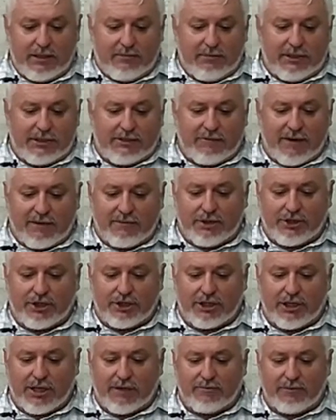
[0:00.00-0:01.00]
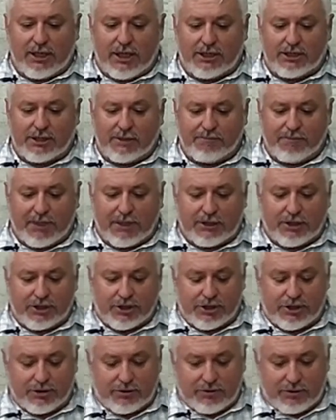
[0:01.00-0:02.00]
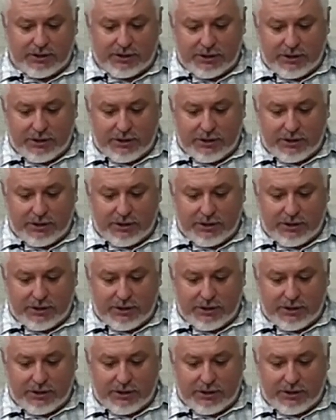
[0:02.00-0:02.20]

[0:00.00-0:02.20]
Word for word: Мы с вами читаем дальше 5-6